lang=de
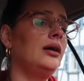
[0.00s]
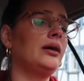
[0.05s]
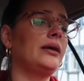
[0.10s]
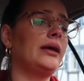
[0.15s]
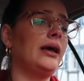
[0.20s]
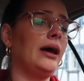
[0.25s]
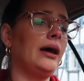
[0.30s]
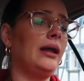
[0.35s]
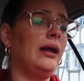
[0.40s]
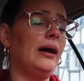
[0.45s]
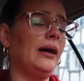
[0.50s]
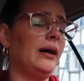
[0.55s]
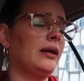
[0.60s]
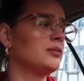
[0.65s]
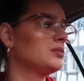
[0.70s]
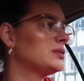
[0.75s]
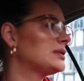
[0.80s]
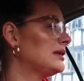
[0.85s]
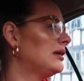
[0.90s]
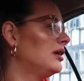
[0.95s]
keine
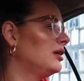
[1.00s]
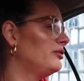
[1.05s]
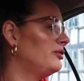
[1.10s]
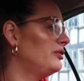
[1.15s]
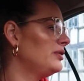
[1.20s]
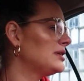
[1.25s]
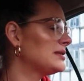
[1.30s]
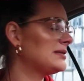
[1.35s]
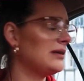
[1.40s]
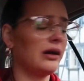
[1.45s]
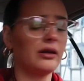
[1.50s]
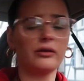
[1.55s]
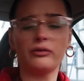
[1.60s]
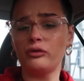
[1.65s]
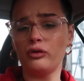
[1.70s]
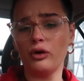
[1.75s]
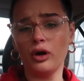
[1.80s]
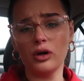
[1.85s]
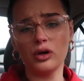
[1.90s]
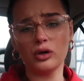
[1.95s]
Ahnung, mir sind halt viele Sachen
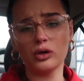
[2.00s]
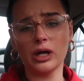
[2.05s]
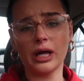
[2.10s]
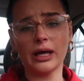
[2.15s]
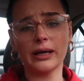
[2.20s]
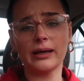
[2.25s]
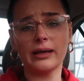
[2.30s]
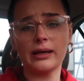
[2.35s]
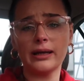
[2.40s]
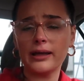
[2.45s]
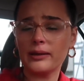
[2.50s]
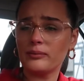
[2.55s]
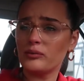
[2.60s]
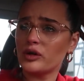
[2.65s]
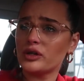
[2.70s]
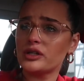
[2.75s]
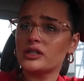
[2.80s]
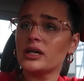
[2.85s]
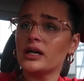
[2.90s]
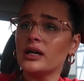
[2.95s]
voll unangenehm
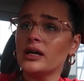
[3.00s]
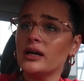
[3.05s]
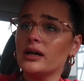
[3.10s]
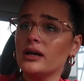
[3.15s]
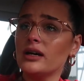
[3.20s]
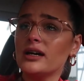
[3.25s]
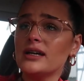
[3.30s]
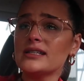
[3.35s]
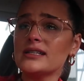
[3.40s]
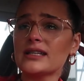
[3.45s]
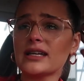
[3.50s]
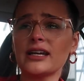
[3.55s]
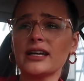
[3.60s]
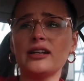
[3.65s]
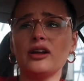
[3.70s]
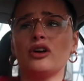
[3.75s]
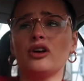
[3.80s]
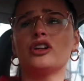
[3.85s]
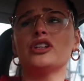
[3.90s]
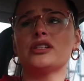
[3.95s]
und ich
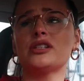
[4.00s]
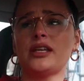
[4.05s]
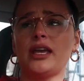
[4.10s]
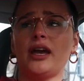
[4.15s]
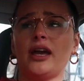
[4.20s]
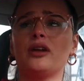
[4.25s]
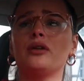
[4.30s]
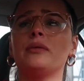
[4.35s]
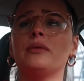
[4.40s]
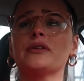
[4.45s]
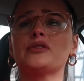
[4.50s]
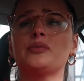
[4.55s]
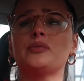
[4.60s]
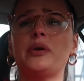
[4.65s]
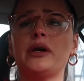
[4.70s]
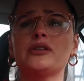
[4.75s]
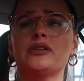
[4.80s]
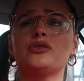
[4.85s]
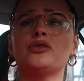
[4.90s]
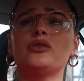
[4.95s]
rede auch nicht gerne über so
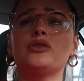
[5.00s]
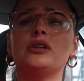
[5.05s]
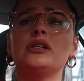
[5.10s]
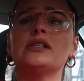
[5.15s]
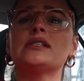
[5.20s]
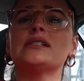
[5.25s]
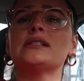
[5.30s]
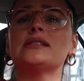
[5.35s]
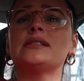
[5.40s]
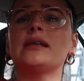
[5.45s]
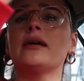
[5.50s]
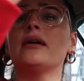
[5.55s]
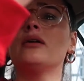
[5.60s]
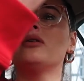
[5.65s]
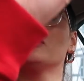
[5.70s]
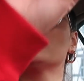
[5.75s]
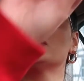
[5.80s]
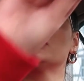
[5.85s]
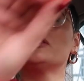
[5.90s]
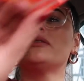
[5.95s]
persönliche Dinge
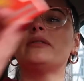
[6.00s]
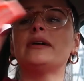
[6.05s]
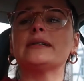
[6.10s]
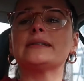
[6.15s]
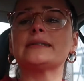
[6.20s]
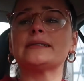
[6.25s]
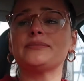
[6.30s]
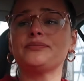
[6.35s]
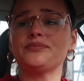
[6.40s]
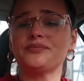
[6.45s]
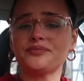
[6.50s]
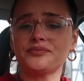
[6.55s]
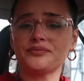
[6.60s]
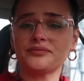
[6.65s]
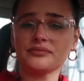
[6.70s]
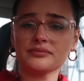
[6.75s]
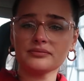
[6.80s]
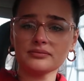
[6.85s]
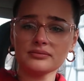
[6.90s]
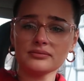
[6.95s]
und sowas.
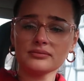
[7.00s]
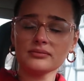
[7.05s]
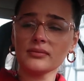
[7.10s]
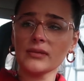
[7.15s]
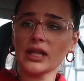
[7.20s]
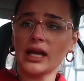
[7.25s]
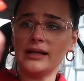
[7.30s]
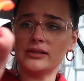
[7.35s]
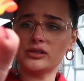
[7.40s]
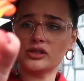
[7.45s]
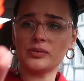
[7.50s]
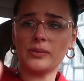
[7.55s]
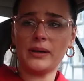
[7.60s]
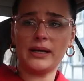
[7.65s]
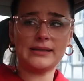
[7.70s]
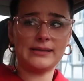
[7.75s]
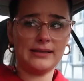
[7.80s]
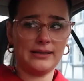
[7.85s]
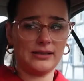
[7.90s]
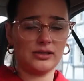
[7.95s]
Also ich meine
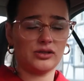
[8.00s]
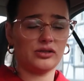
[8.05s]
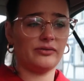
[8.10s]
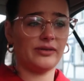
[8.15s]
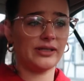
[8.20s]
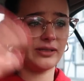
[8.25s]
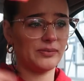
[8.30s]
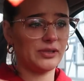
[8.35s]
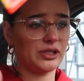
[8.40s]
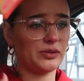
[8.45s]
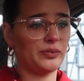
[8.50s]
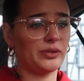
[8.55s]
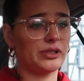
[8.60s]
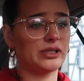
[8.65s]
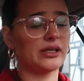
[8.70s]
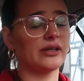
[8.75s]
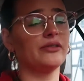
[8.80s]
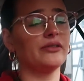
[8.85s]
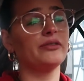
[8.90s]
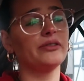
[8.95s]
jetzt alles so, was mich
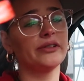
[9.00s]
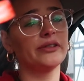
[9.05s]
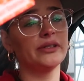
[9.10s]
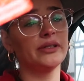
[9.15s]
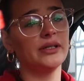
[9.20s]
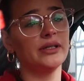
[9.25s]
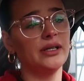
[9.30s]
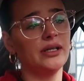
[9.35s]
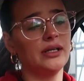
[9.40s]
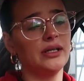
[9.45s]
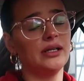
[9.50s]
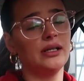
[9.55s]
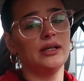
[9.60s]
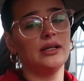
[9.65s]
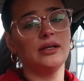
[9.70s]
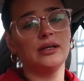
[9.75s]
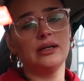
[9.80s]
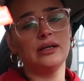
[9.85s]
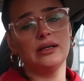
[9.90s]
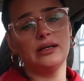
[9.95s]
betrifft.
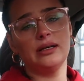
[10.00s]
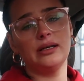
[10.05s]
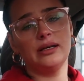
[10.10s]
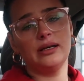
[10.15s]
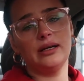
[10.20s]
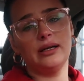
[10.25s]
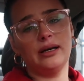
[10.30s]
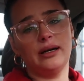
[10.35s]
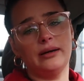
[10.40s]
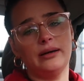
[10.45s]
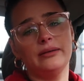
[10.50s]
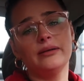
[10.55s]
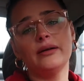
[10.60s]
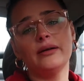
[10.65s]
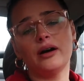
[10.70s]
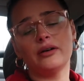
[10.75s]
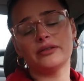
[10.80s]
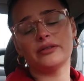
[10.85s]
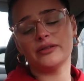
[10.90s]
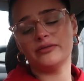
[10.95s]
Ja,
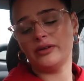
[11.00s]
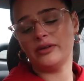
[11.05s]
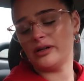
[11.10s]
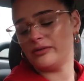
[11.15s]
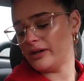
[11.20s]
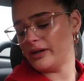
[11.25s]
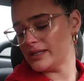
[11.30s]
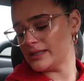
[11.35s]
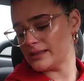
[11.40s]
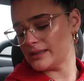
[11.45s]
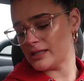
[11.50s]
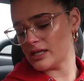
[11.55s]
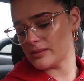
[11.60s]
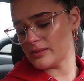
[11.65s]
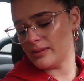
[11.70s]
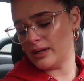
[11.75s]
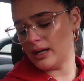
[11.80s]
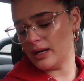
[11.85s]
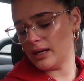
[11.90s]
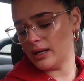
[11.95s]
auf jeden Fall fahre ich jetzt
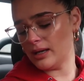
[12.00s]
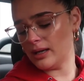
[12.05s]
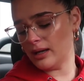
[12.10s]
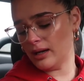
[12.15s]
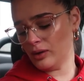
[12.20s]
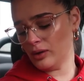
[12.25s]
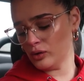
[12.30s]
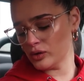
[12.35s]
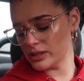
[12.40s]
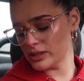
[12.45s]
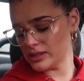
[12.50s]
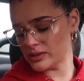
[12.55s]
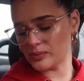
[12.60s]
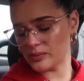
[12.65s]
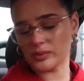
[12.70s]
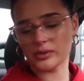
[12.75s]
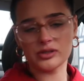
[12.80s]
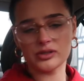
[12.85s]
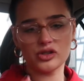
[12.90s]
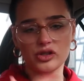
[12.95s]
erstmal nach Hause. Ich
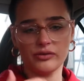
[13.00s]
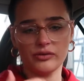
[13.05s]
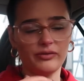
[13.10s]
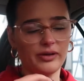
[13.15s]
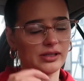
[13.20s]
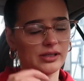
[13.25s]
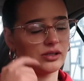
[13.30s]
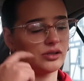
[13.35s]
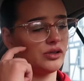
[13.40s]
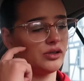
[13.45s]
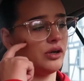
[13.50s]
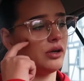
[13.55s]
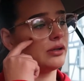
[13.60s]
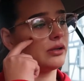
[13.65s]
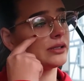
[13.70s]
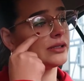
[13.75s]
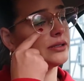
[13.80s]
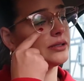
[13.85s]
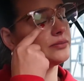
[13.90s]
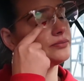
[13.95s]
bin schon fast zu
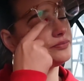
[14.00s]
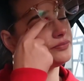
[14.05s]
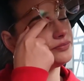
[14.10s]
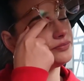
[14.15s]
Hause.